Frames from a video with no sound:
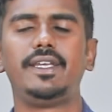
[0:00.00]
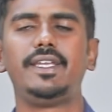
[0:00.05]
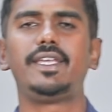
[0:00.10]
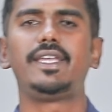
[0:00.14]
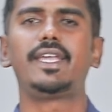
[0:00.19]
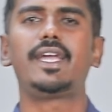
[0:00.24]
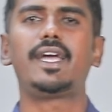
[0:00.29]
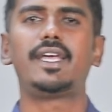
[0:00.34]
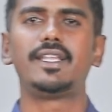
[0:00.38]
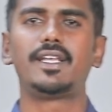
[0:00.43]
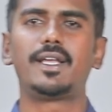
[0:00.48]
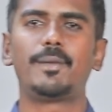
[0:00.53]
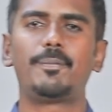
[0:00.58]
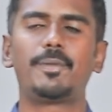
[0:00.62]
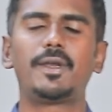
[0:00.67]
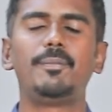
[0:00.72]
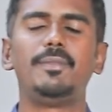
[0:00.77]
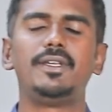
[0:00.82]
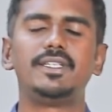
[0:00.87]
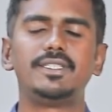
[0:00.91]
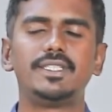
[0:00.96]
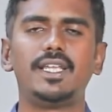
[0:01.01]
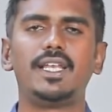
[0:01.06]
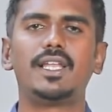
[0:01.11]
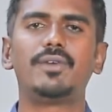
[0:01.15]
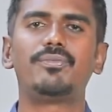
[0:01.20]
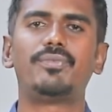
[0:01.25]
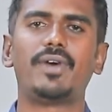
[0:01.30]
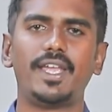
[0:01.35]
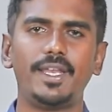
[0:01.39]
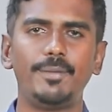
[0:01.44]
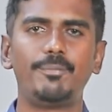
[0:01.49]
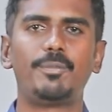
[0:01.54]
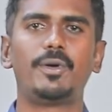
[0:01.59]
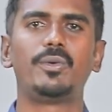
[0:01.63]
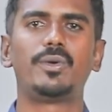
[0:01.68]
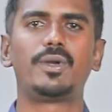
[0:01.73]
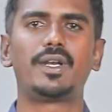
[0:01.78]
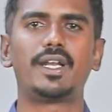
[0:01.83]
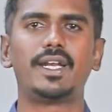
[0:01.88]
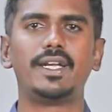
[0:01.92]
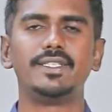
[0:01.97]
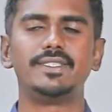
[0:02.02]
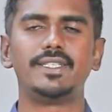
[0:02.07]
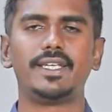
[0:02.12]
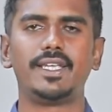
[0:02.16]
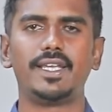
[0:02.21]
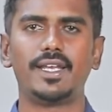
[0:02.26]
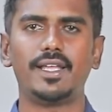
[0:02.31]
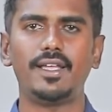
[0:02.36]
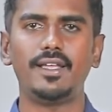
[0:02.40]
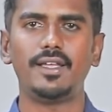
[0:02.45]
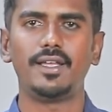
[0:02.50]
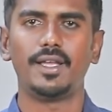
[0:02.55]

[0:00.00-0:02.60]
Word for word: நீங்கள் அதுக்கப்புறம் மிக்சியில் ஃபைன் பவுடராக அடித்தீங்கன்னா